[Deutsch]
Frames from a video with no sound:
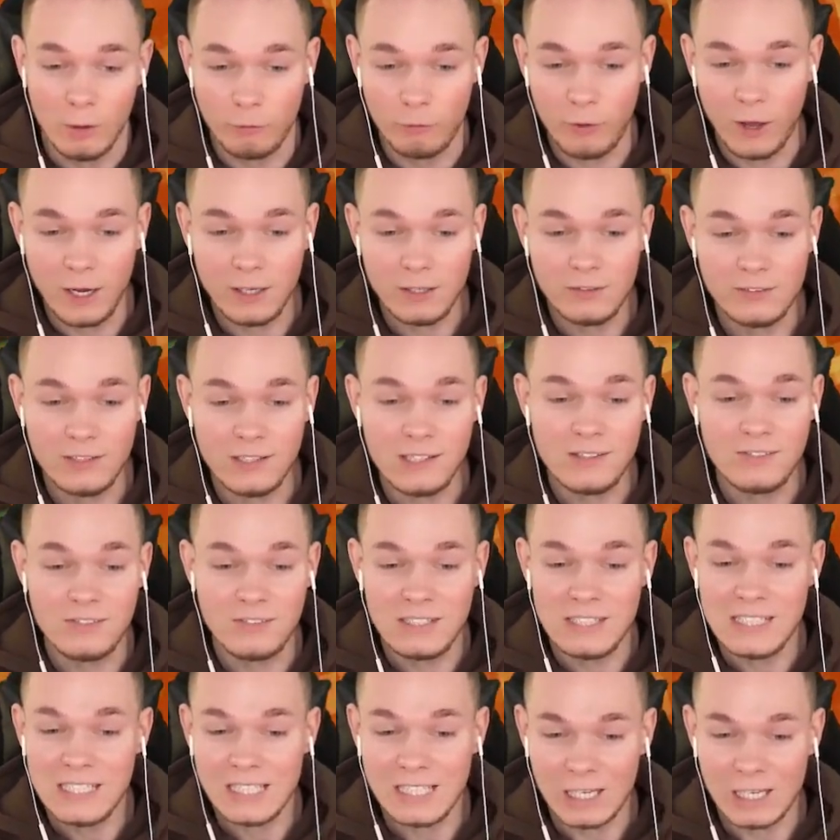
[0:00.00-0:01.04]
fangen die
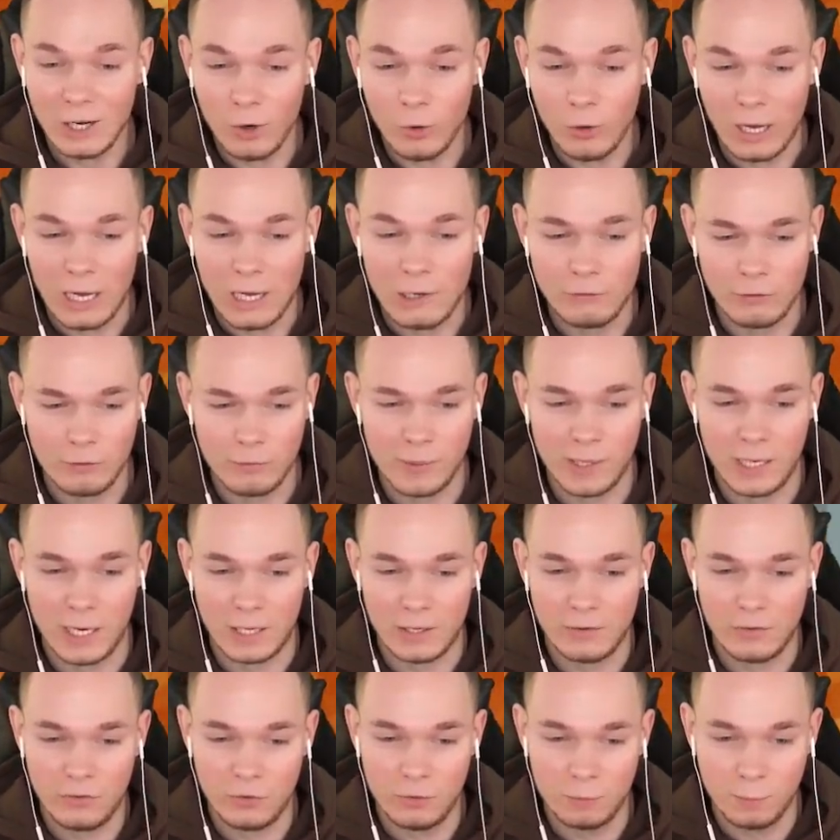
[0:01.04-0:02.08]
Tiere auch einfach mal
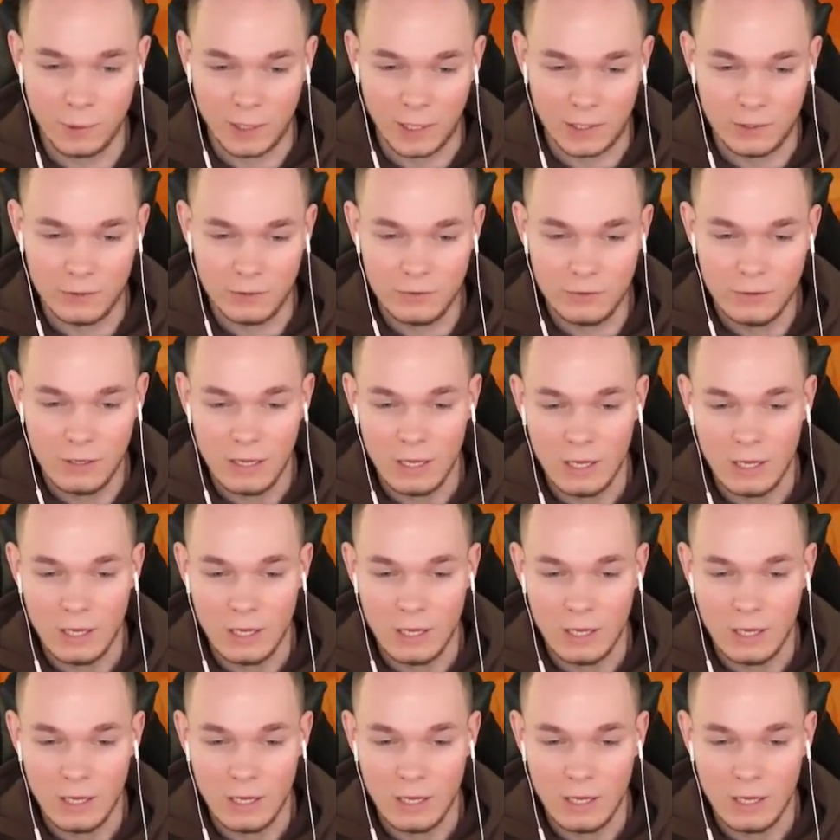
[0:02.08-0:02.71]
an zu brennen,